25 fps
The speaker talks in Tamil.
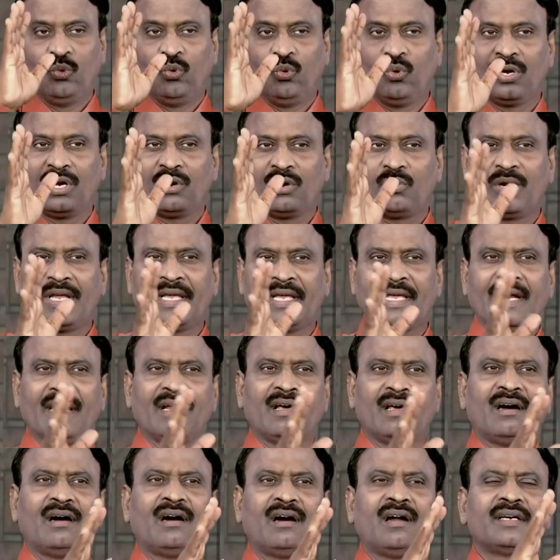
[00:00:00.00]
ஊரில் உள்ள
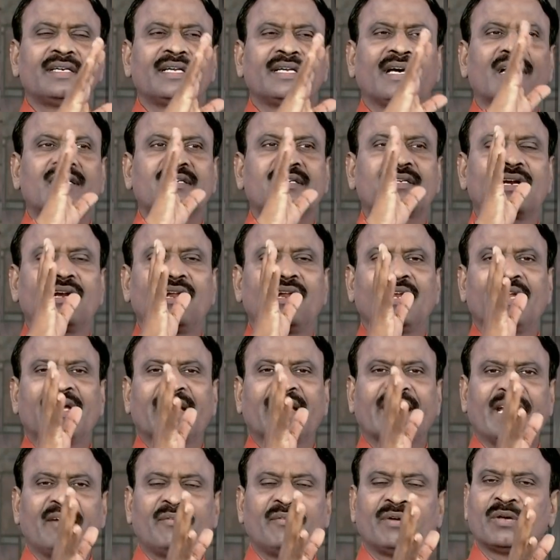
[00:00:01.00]
எல்லா
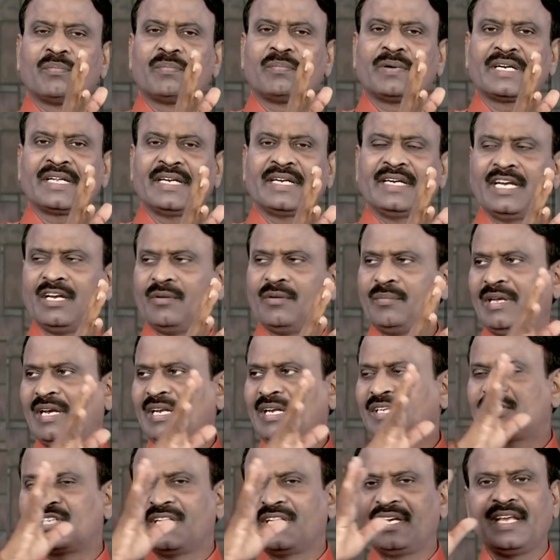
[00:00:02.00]
டாக்டராலும் கைவிடப்பட்ட
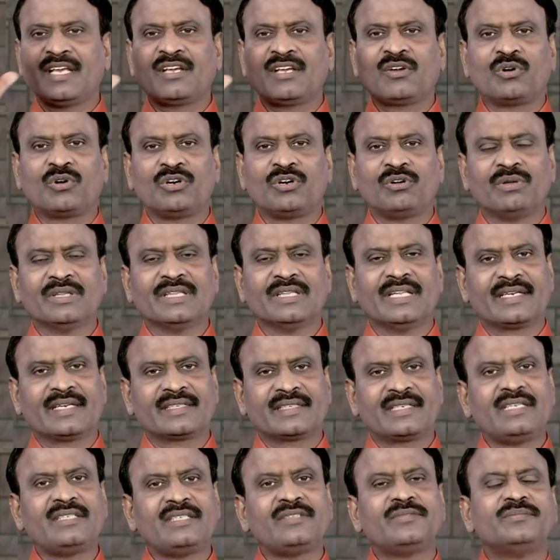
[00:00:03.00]
நிலைமையில சென்னைக்கு கொண்டு
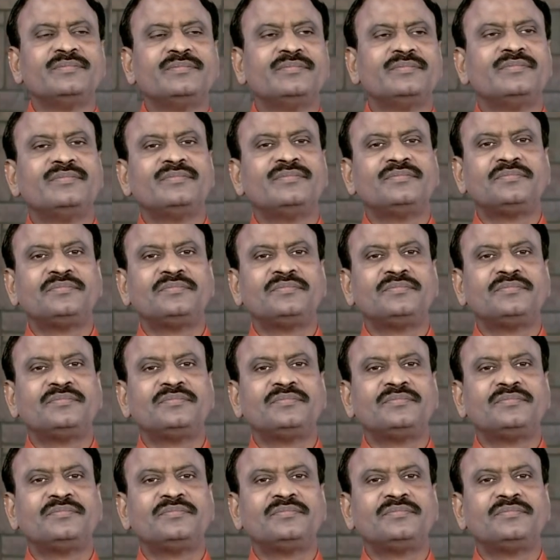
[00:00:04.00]
வந்தார்கள் ஆஃப்டர்